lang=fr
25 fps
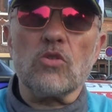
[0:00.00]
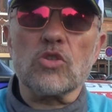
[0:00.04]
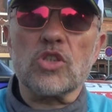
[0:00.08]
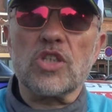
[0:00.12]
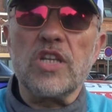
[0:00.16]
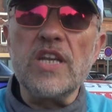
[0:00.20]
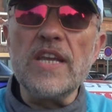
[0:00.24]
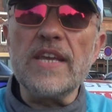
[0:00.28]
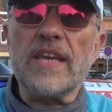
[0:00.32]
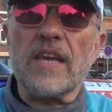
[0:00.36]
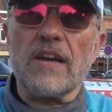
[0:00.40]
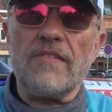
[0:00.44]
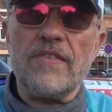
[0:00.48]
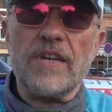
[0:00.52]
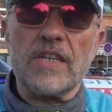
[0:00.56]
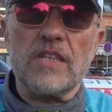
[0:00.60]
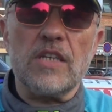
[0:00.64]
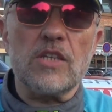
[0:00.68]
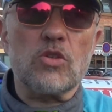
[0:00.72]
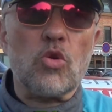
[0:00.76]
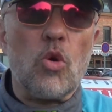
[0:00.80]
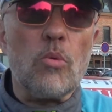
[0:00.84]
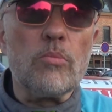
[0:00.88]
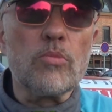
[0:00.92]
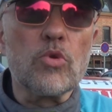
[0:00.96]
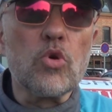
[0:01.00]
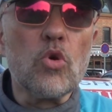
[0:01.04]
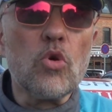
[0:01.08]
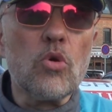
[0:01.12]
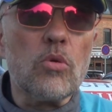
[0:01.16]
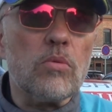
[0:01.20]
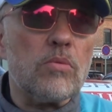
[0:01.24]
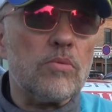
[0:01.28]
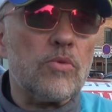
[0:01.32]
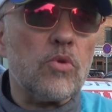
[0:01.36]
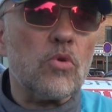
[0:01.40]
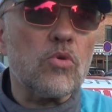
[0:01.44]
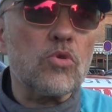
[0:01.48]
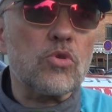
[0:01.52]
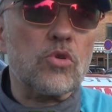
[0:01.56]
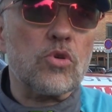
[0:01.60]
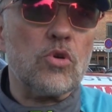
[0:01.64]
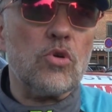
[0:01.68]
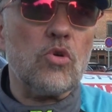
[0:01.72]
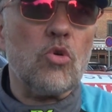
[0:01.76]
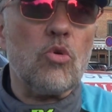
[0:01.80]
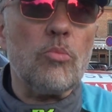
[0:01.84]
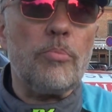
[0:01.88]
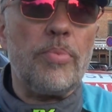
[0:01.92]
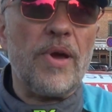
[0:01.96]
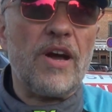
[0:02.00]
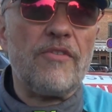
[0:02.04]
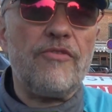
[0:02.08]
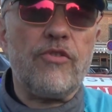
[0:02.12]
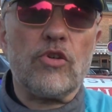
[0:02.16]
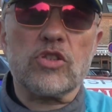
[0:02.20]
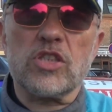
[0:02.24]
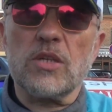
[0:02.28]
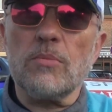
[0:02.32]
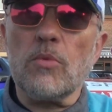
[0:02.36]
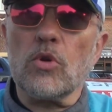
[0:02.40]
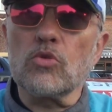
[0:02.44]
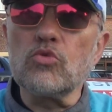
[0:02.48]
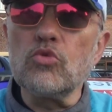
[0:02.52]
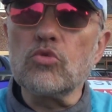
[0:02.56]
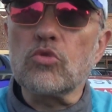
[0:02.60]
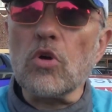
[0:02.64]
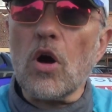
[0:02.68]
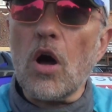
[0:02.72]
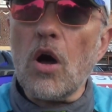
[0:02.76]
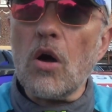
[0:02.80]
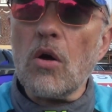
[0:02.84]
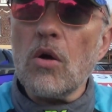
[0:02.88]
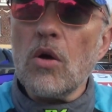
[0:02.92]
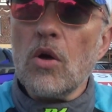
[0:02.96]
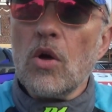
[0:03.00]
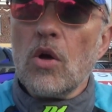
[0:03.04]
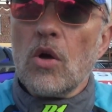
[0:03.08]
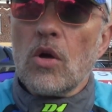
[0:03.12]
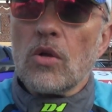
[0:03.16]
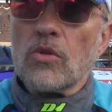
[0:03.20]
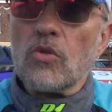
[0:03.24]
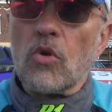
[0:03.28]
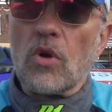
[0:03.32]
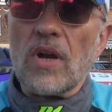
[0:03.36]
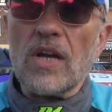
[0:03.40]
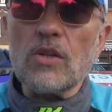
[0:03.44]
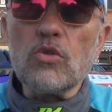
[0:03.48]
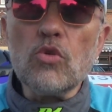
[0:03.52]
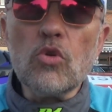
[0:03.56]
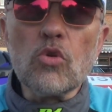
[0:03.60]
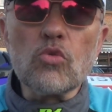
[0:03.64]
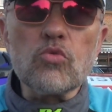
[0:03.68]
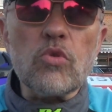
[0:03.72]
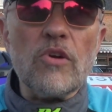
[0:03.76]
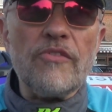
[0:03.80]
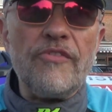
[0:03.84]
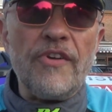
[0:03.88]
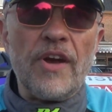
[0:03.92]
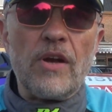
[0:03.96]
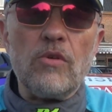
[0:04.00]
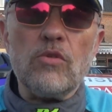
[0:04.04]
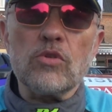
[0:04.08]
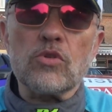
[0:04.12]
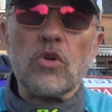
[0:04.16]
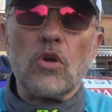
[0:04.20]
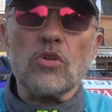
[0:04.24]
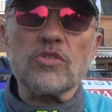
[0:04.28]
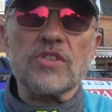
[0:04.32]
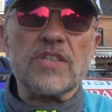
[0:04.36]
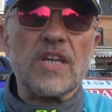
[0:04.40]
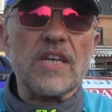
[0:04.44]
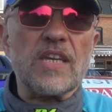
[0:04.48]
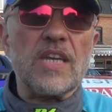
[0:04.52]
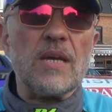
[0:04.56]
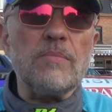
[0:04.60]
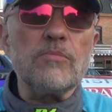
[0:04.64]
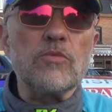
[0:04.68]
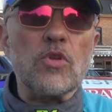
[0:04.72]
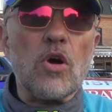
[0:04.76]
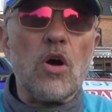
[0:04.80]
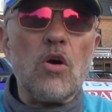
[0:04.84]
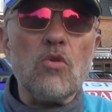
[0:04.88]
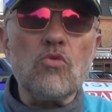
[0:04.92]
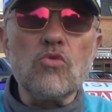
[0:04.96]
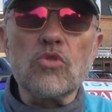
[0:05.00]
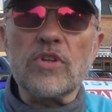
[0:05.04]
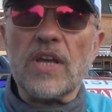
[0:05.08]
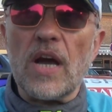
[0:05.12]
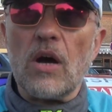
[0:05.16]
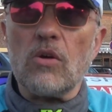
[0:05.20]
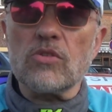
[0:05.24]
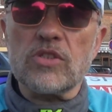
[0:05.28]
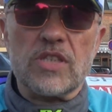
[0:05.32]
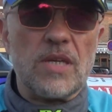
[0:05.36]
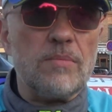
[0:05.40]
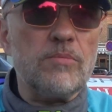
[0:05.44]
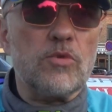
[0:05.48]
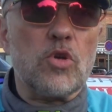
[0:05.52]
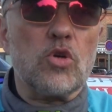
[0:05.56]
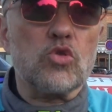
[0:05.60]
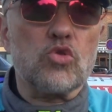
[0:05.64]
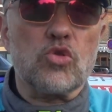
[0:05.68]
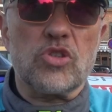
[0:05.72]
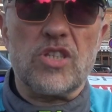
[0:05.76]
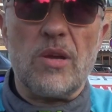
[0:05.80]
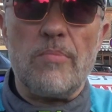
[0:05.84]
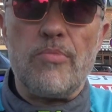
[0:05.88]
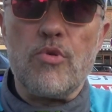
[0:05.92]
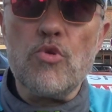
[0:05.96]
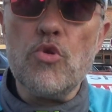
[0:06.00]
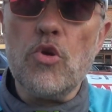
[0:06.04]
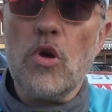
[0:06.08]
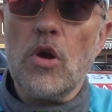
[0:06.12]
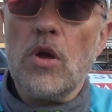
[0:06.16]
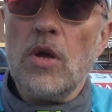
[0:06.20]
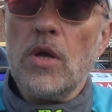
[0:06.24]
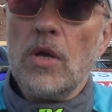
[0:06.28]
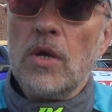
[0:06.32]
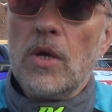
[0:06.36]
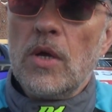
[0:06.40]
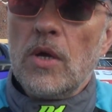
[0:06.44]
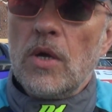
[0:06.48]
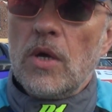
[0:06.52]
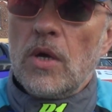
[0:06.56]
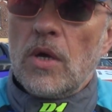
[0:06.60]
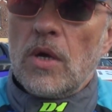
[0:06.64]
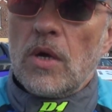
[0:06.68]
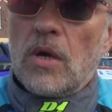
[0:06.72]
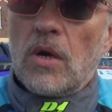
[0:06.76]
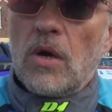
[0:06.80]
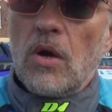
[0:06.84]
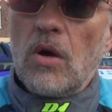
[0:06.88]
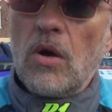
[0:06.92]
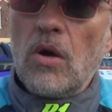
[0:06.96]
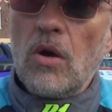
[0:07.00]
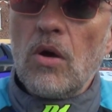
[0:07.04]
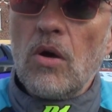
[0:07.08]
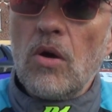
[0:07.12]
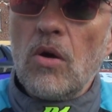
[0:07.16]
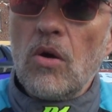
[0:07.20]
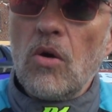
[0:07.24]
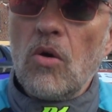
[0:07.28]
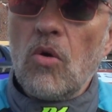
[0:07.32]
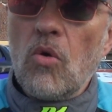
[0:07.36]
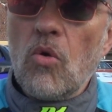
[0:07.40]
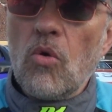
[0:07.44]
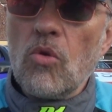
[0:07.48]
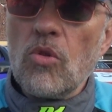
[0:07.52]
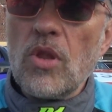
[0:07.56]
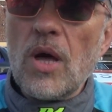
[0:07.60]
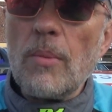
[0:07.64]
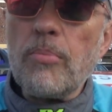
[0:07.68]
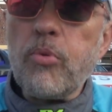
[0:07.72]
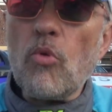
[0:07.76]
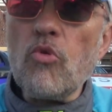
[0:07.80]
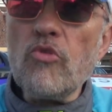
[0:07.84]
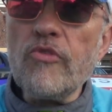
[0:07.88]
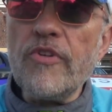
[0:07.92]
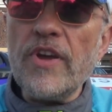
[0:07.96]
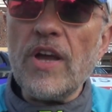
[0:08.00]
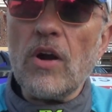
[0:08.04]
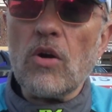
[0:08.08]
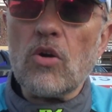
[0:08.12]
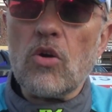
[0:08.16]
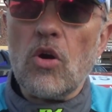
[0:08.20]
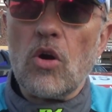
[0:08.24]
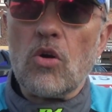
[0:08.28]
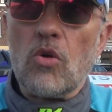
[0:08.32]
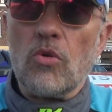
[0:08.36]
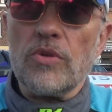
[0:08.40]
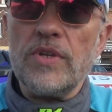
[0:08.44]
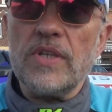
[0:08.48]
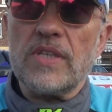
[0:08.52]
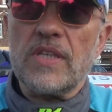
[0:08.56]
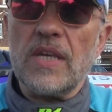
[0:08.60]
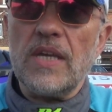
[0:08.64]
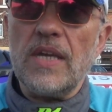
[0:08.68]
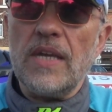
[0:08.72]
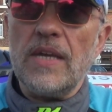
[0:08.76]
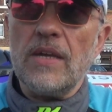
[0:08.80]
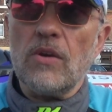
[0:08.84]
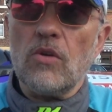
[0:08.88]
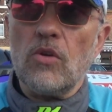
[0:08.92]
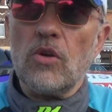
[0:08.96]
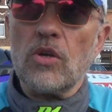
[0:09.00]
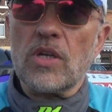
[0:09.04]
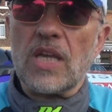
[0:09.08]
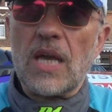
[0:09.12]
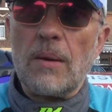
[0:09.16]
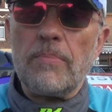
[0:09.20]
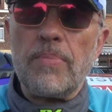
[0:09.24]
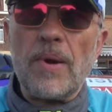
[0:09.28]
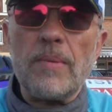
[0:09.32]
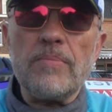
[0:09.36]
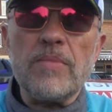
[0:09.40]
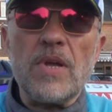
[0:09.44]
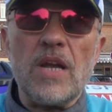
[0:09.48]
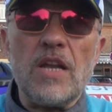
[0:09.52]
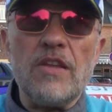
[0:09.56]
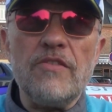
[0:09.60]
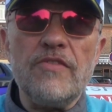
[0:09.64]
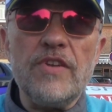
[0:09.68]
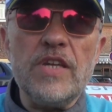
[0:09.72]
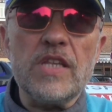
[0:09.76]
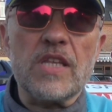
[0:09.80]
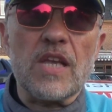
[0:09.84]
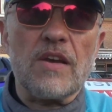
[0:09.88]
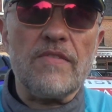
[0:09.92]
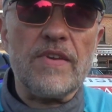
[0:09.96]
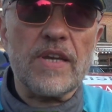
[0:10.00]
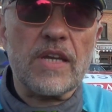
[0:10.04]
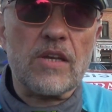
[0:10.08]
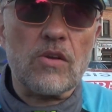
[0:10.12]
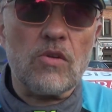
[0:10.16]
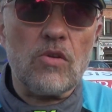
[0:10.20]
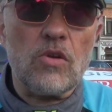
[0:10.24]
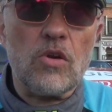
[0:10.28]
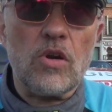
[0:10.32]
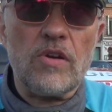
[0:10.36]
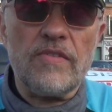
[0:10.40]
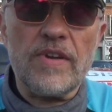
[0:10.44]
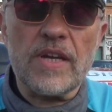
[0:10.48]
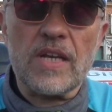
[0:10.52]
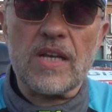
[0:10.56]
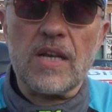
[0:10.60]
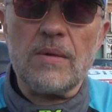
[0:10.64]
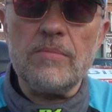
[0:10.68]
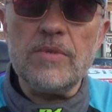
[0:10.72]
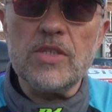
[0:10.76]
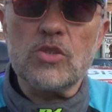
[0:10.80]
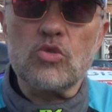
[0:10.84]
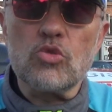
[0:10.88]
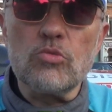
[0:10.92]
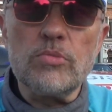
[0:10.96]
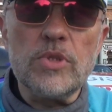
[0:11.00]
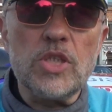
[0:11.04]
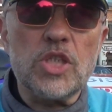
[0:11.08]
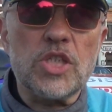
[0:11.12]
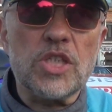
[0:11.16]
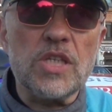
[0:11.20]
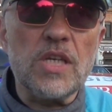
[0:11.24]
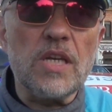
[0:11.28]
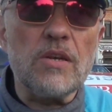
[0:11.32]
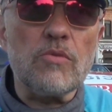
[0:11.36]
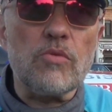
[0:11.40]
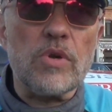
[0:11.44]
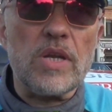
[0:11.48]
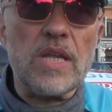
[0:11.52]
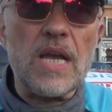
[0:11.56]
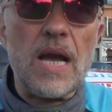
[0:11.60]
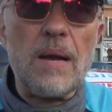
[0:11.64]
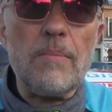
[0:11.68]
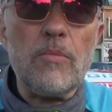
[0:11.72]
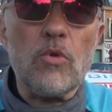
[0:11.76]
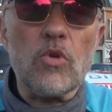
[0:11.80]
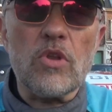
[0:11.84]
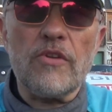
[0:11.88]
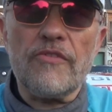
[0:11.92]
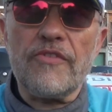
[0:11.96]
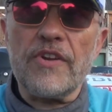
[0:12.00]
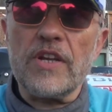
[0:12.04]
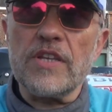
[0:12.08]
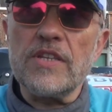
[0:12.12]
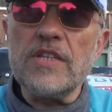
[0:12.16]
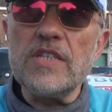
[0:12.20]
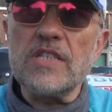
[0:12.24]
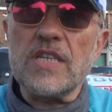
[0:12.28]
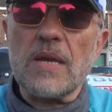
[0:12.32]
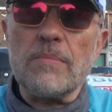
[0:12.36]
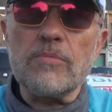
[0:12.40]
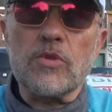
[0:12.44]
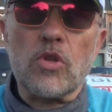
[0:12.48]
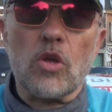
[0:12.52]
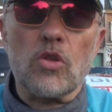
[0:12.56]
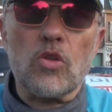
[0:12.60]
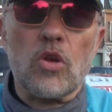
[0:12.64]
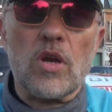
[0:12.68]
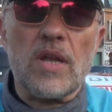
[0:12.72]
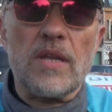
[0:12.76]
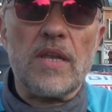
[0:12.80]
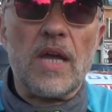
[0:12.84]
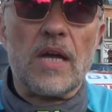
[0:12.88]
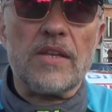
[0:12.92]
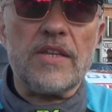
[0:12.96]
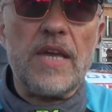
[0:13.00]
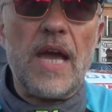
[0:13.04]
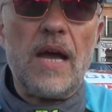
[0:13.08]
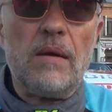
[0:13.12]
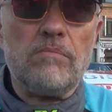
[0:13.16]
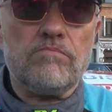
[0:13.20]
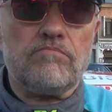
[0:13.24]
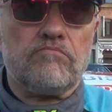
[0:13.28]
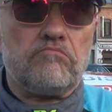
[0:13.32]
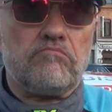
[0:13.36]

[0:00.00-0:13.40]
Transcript: en slick avec des trompes d'eau, donc euh, on perd forcément du temps. Dans la 2, on doit faire le 35e temps ou 40e temps, je ne sais plus. on a prouvé encore qu'on était capable d'aller vite avec, la Mitsubishi et William. On a fait le 10e temps dans la dernière.